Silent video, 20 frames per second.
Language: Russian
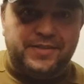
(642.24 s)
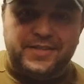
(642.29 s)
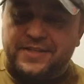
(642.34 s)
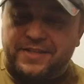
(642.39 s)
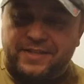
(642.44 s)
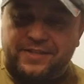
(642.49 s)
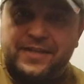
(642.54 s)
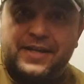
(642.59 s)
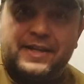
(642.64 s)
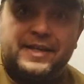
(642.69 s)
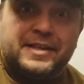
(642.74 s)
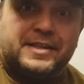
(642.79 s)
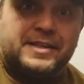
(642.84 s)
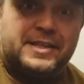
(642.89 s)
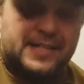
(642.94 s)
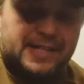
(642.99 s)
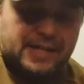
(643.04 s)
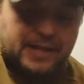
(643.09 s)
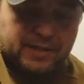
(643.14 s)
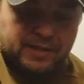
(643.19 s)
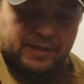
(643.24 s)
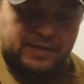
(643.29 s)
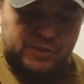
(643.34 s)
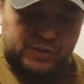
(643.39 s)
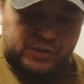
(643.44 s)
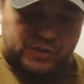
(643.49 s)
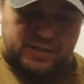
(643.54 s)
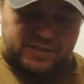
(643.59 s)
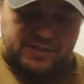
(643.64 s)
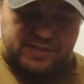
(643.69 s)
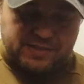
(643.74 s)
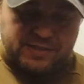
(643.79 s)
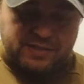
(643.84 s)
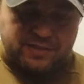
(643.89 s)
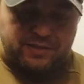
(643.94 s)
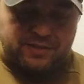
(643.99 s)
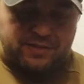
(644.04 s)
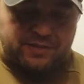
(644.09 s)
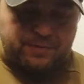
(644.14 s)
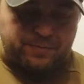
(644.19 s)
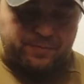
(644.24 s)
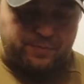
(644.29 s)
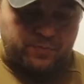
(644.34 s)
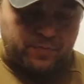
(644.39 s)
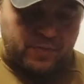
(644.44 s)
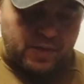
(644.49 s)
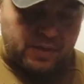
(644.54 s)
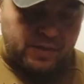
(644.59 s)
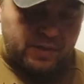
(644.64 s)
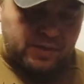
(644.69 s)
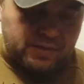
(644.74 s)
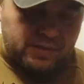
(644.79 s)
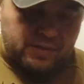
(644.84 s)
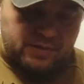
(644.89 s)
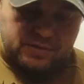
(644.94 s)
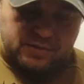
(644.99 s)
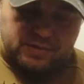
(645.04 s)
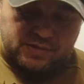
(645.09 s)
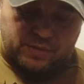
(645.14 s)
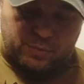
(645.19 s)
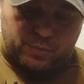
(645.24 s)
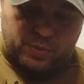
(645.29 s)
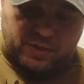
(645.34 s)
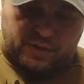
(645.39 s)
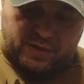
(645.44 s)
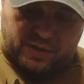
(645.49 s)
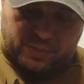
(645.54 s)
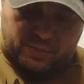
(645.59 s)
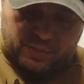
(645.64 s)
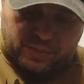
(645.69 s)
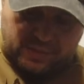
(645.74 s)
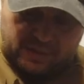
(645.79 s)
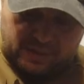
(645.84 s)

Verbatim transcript: не, не для калаша сделано. Собираем